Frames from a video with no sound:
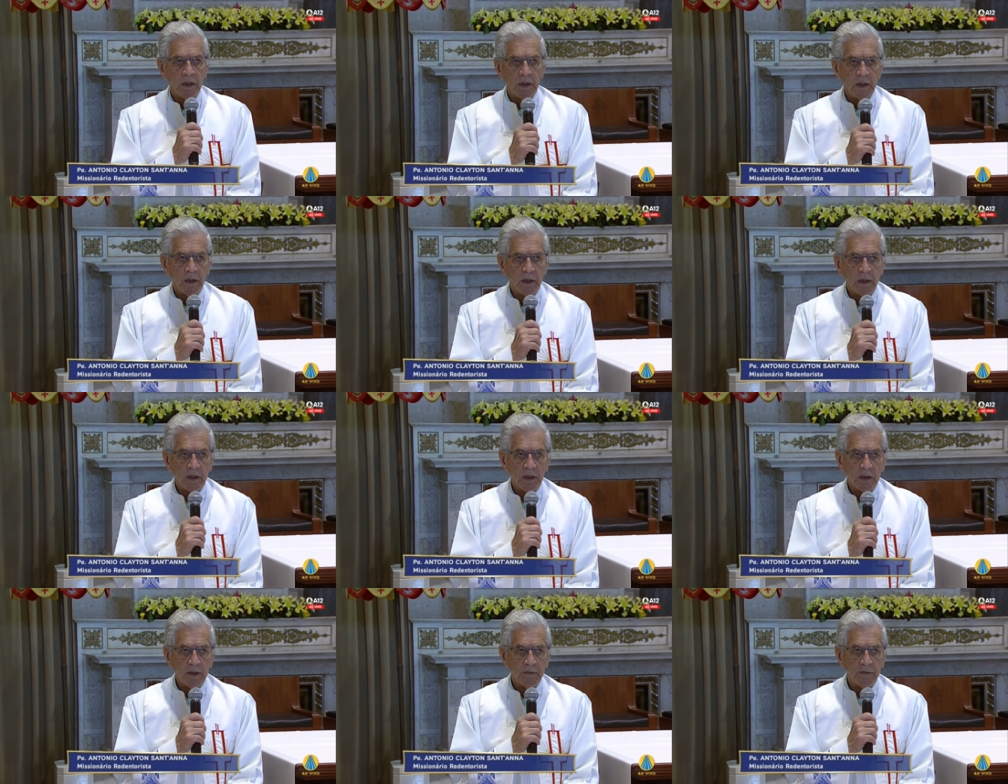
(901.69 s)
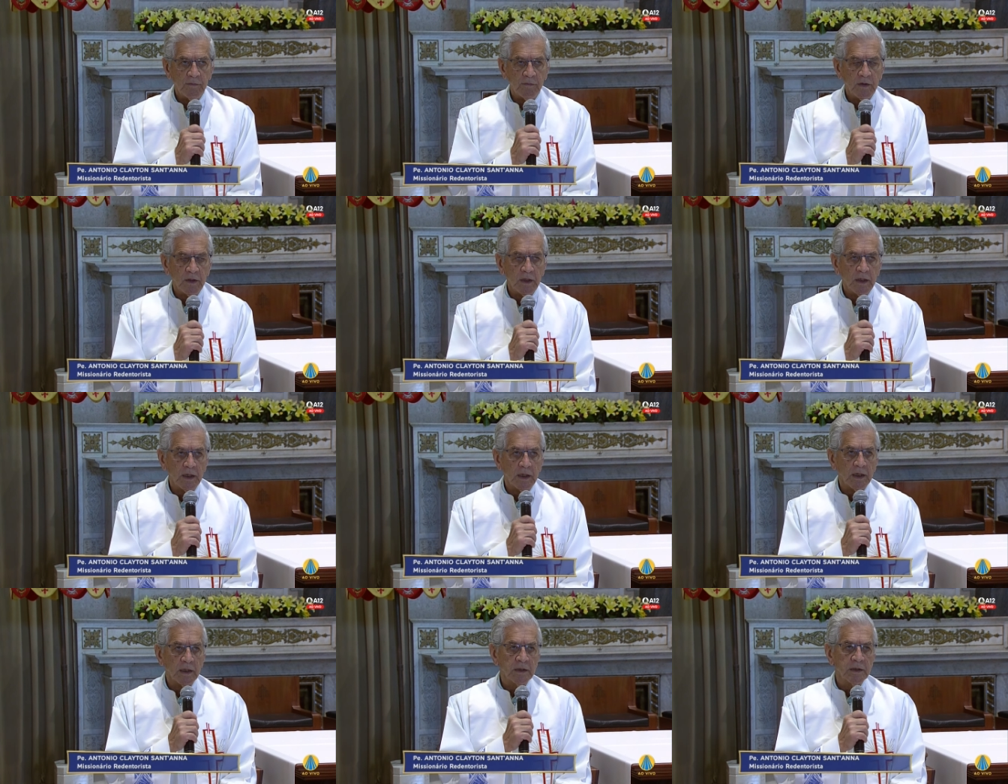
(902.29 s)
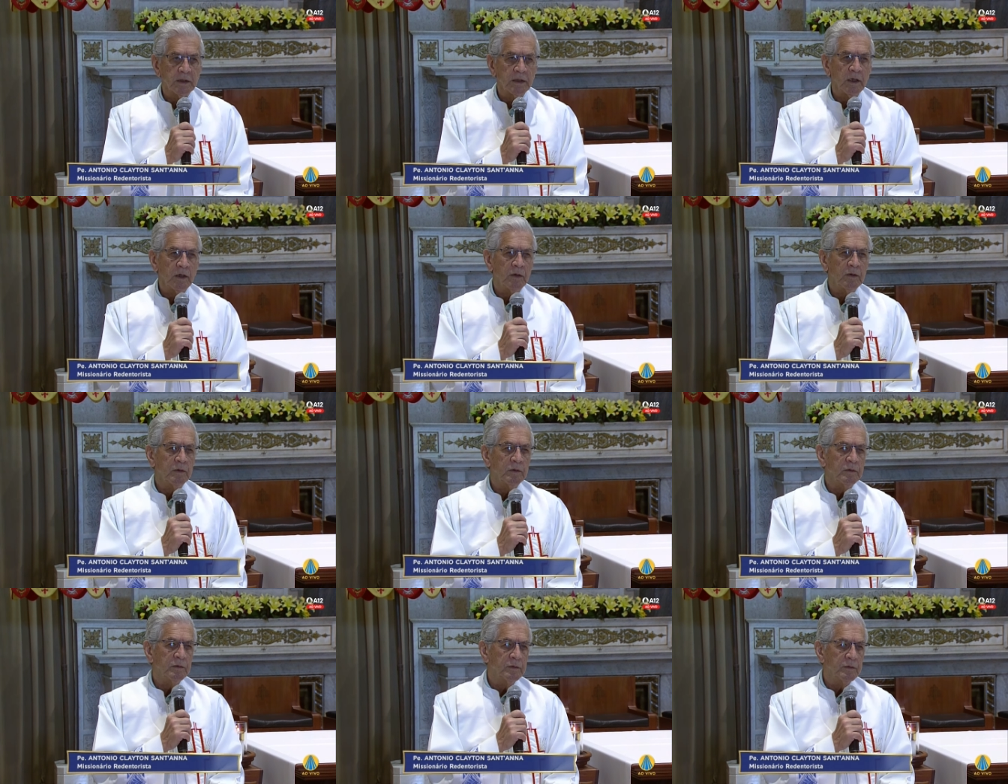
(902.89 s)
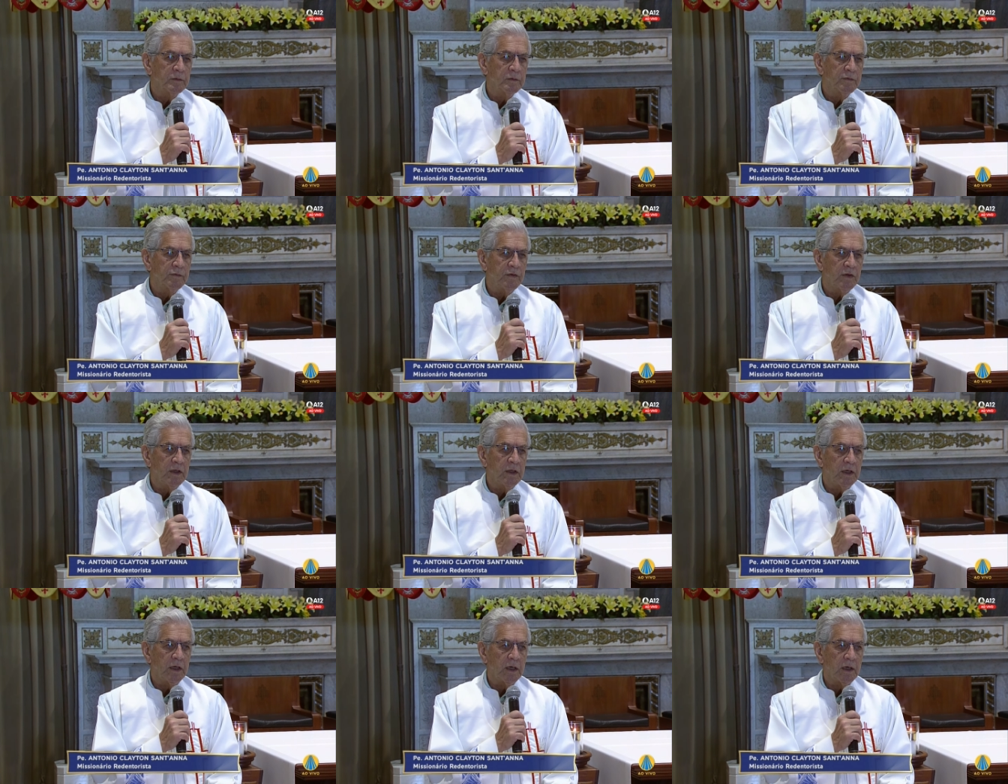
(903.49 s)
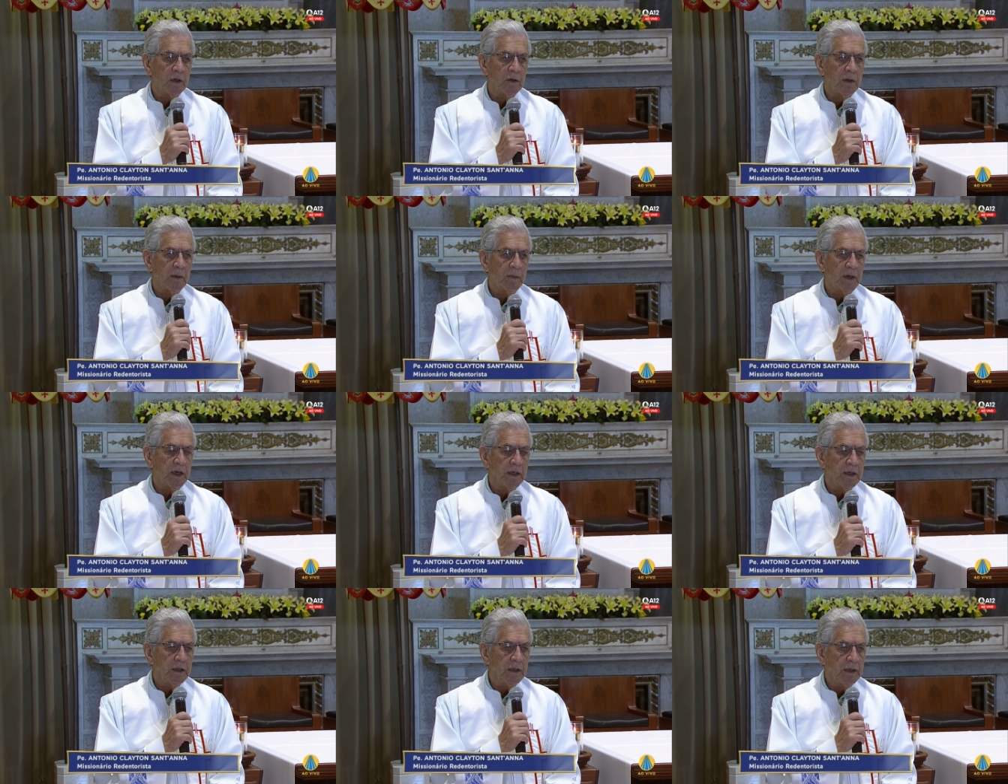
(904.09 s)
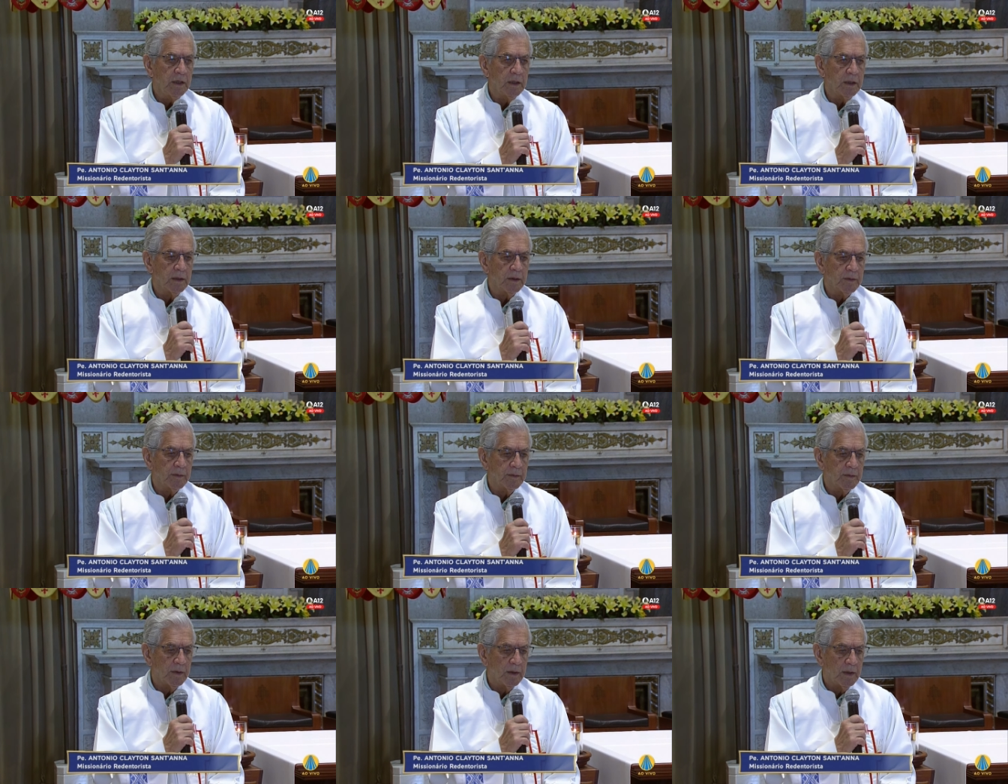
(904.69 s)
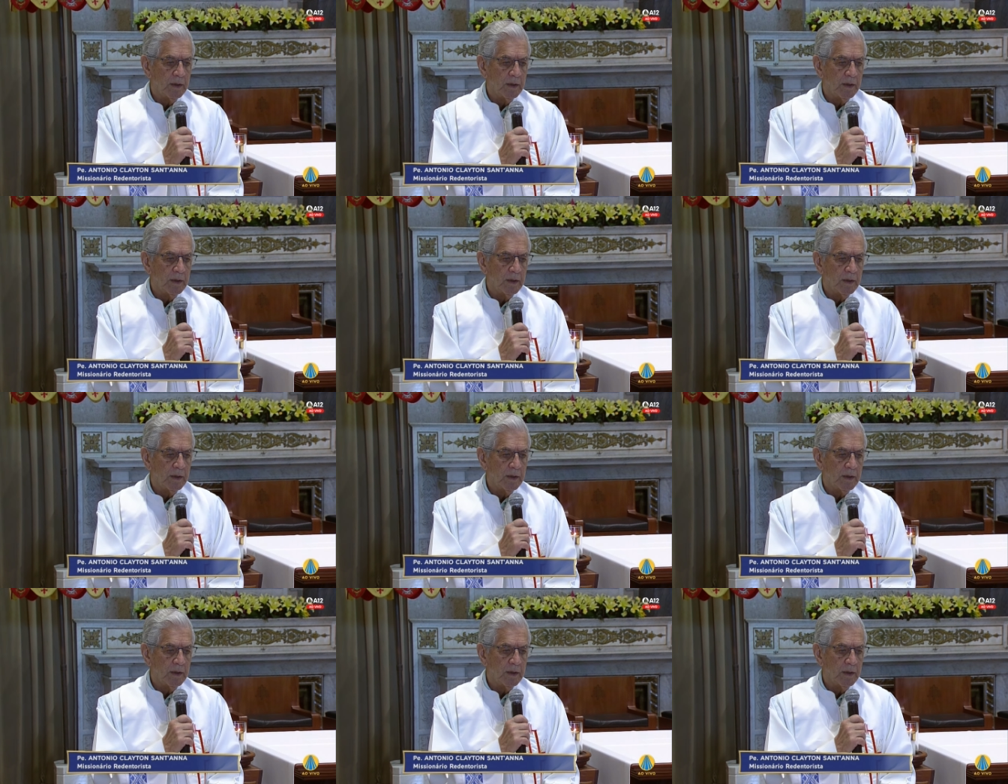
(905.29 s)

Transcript: e de veneração filial a Maria,